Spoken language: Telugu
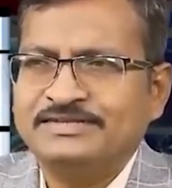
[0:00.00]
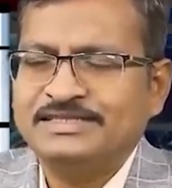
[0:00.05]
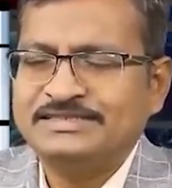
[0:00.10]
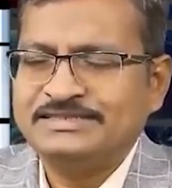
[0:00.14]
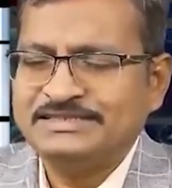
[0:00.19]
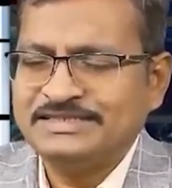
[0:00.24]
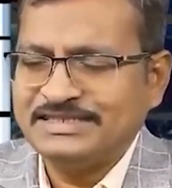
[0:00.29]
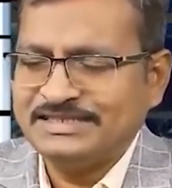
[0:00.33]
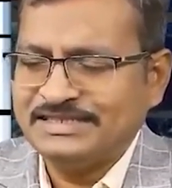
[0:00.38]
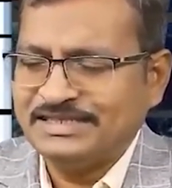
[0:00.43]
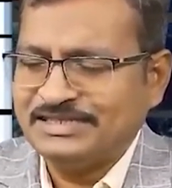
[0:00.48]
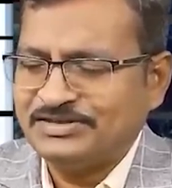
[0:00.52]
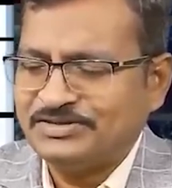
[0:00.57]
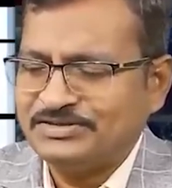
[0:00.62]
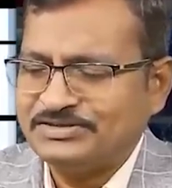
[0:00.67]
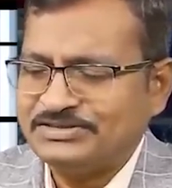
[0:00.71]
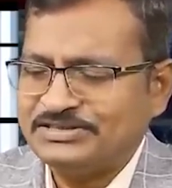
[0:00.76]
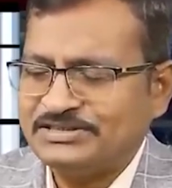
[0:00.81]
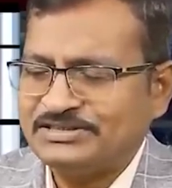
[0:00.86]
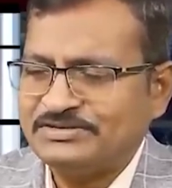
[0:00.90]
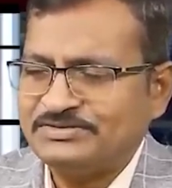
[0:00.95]
తెచ్చిన
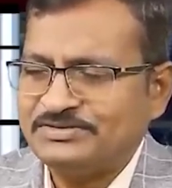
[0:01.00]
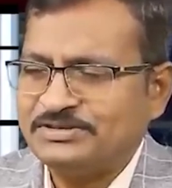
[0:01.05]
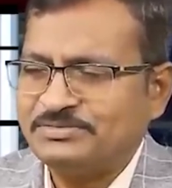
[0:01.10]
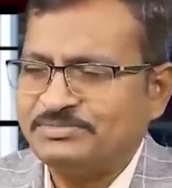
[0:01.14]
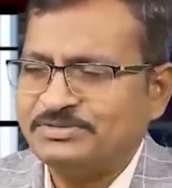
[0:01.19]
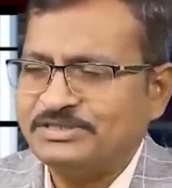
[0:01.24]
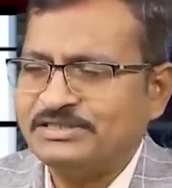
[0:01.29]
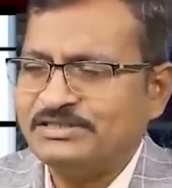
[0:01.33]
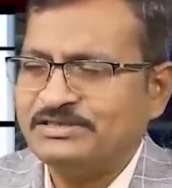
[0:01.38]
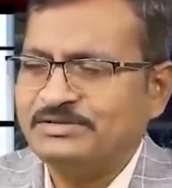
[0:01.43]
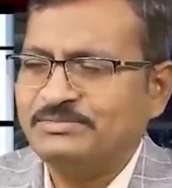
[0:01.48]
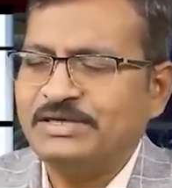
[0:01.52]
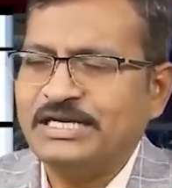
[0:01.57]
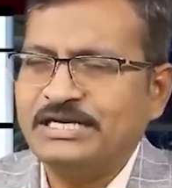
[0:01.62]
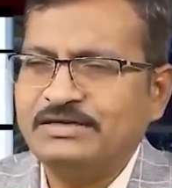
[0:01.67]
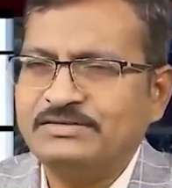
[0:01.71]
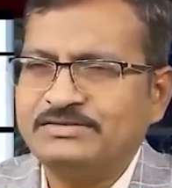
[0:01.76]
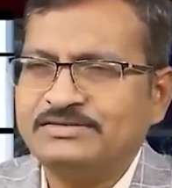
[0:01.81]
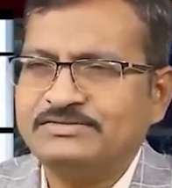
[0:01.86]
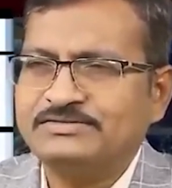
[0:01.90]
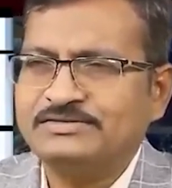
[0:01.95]
దాంట్లోంచి ఒక పిడికెడు
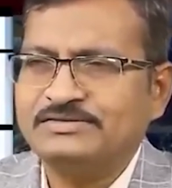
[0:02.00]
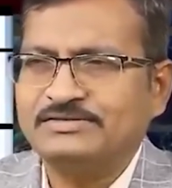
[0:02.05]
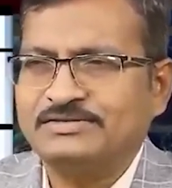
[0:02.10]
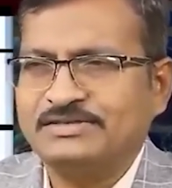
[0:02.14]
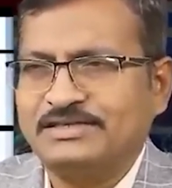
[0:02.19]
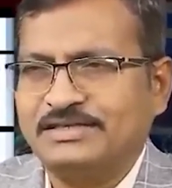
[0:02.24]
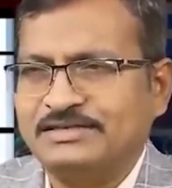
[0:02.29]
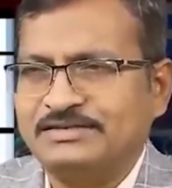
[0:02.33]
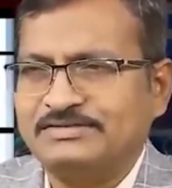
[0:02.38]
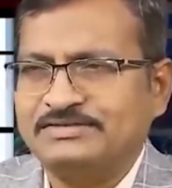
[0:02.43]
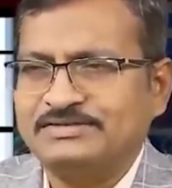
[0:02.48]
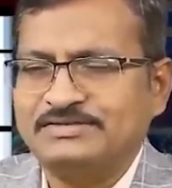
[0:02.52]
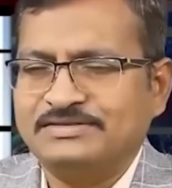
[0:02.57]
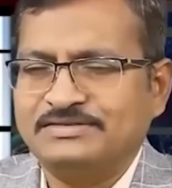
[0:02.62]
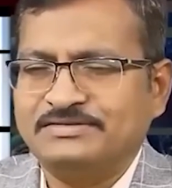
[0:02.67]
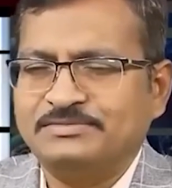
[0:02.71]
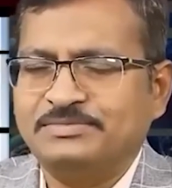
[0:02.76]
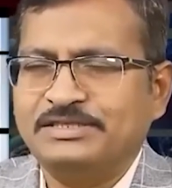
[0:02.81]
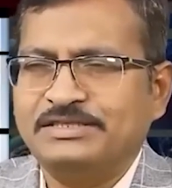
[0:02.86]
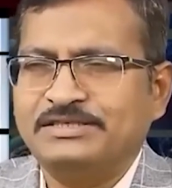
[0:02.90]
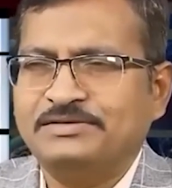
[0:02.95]
బ్యాళ్ళు తీసుకొని ఒక దాంట్లో
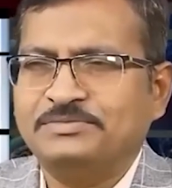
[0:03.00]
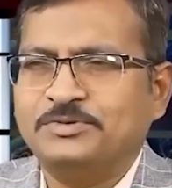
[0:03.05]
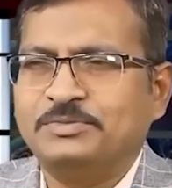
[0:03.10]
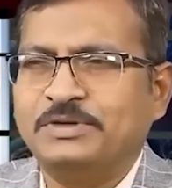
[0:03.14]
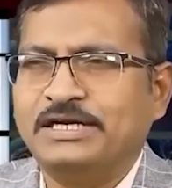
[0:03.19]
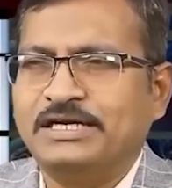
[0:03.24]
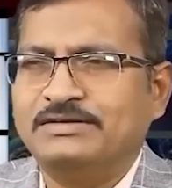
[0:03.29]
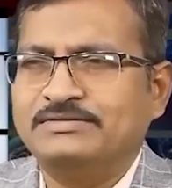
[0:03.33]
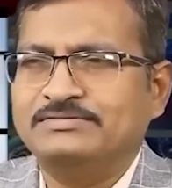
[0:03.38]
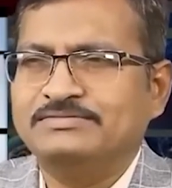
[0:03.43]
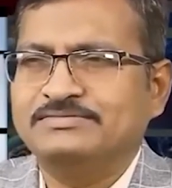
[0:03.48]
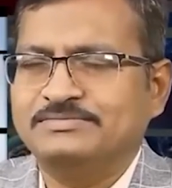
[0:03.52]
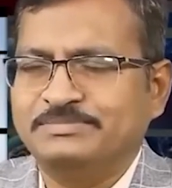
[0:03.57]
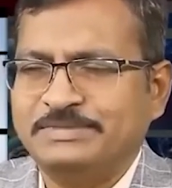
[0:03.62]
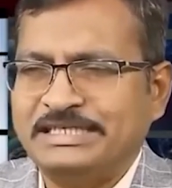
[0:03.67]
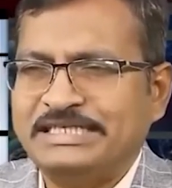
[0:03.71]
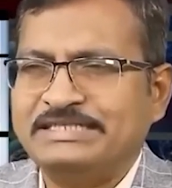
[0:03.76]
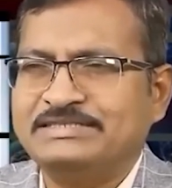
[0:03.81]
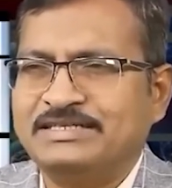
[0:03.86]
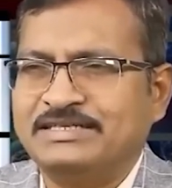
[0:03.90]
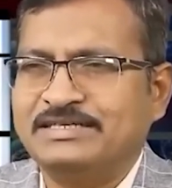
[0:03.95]
వేసేది బియ్యము బ్యాళ్ళు
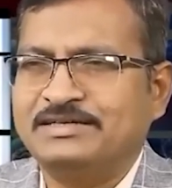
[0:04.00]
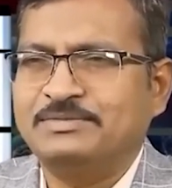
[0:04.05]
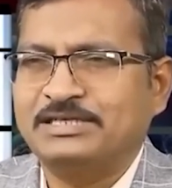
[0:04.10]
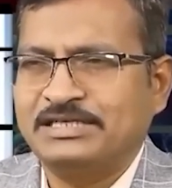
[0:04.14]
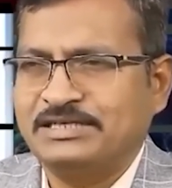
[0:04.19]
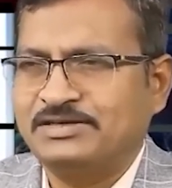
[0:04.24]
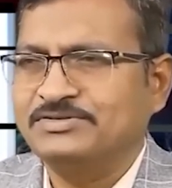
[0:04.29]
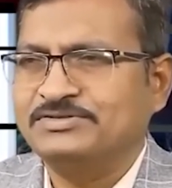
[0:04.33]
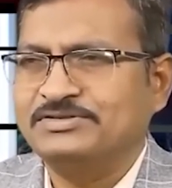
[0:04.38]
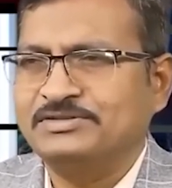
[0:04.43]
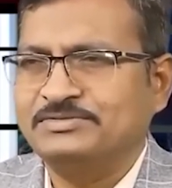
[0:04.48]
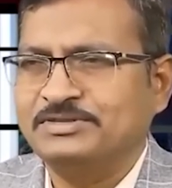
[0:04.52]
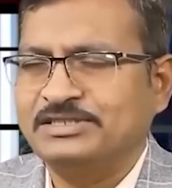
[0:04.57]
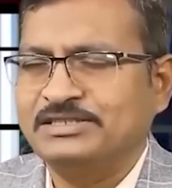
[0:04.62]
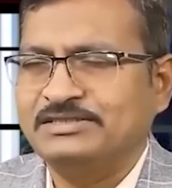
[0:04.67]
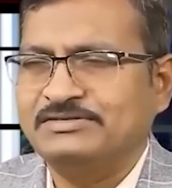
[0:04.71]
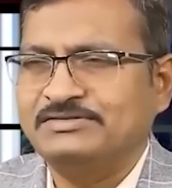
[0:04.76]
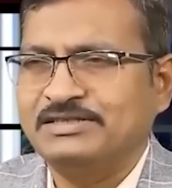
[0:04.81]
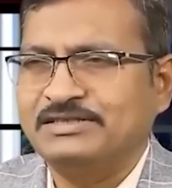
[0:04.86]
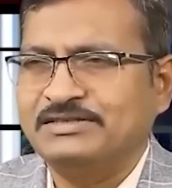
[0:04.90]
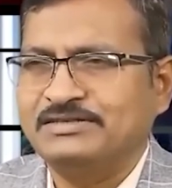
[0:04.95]
మేజర్గా మనకు అవసరం
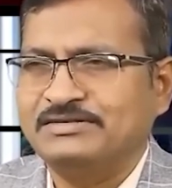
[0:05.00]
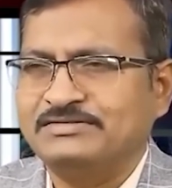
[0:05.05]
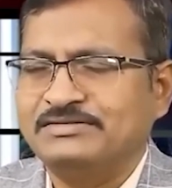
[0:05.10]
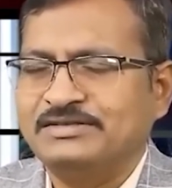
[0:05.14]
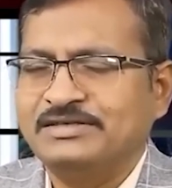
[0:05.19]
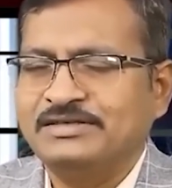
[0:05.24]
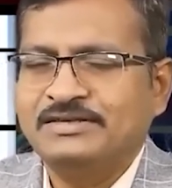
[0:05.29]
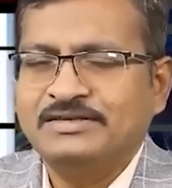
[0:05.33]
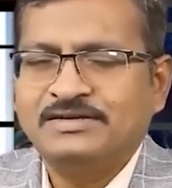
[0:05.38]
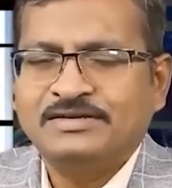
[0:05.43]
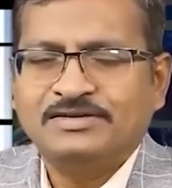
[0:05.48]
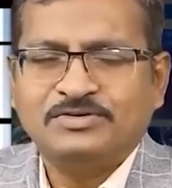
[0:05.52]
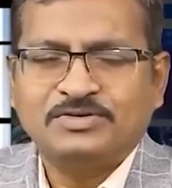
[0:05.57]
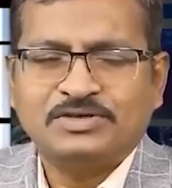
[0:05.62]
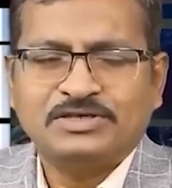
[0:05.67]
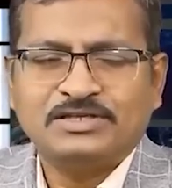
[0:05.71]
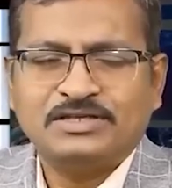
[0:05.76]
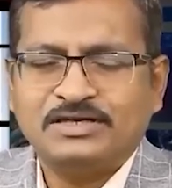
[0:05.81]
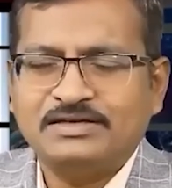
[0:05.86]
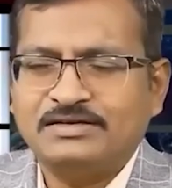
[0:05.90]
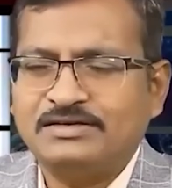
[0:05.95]
ఉండేటివి అన్నట్టు
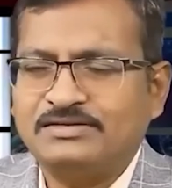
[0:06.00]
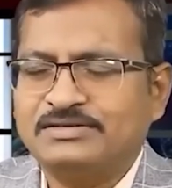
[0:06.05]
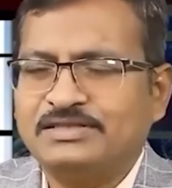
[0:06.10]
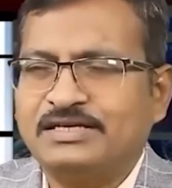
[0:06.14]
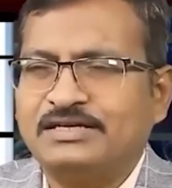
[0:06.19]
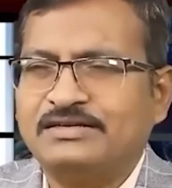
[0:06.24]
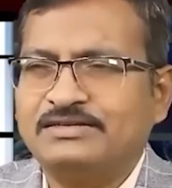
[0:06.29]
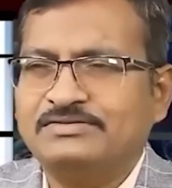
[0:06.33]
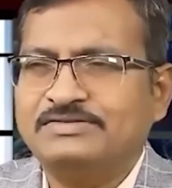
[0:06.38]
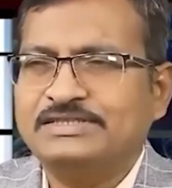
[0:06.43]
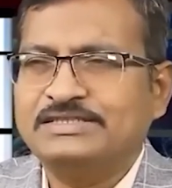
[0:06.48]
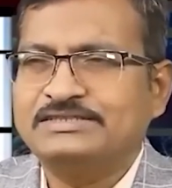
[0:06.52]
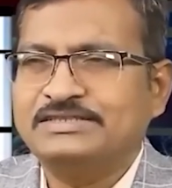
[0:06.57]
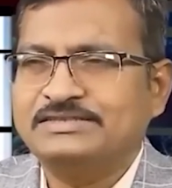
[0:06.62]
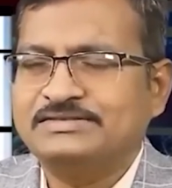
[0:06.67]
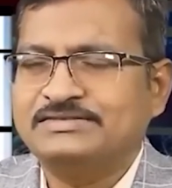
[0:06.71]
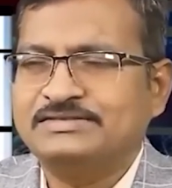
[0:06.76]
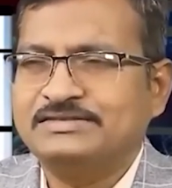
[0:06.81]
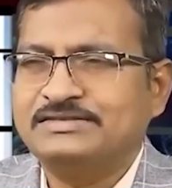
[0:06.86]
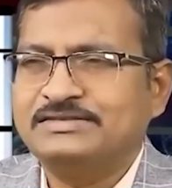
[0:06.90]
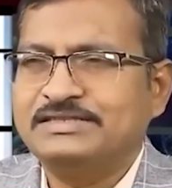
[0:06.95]
ఒక దాంట్లో ఒక దాంట్లో
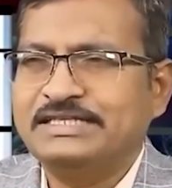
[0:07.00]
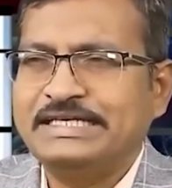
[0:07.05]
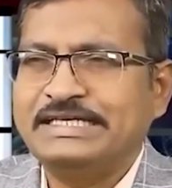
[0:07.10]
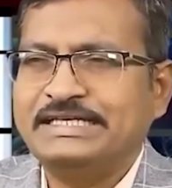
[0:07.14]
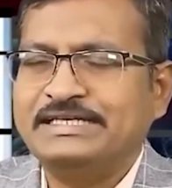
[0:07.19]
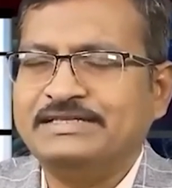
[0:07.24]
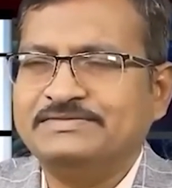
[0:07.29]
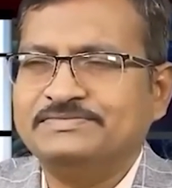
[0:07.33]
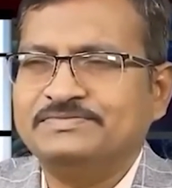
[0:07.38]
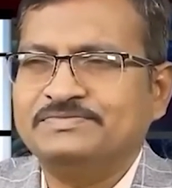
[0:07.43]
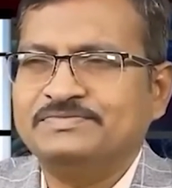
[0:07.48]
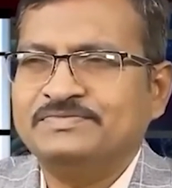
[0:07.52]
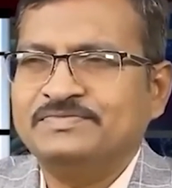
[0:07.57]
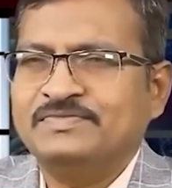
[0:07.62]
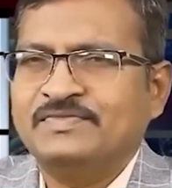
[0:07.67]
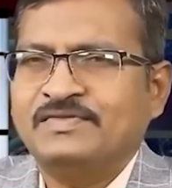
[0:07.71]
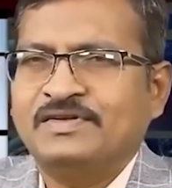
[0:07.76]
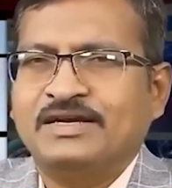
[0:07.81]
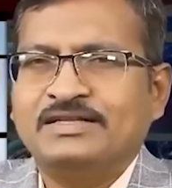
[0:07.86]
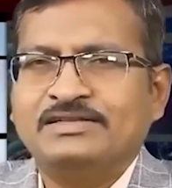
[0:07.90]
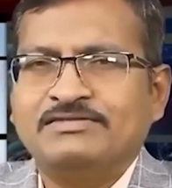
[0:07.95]
వేసేసేది డైలీ
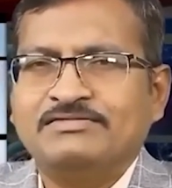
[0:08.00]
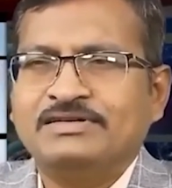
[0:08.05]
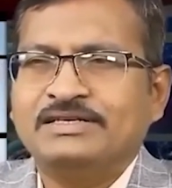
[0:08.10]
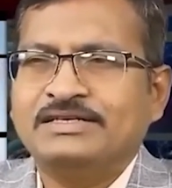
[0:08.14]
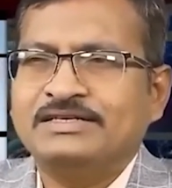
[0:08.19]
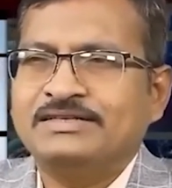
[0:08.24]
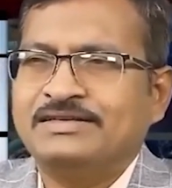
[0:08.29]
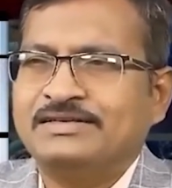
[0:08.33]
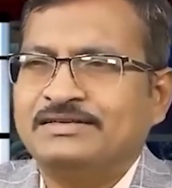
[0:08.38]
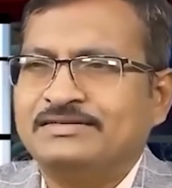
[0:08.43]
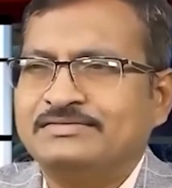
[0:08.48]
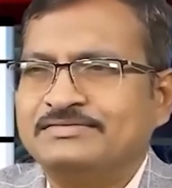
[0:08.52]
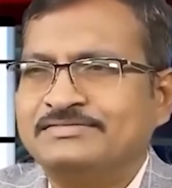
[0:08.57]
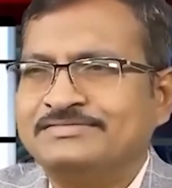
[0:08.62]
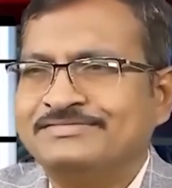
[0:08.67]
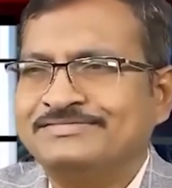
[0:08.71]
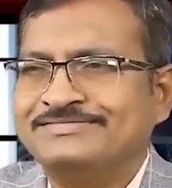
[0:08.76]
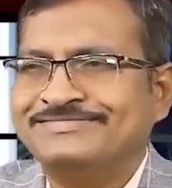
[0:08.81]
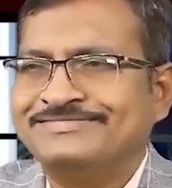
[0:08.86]
అది ఎవరికి తెలియదు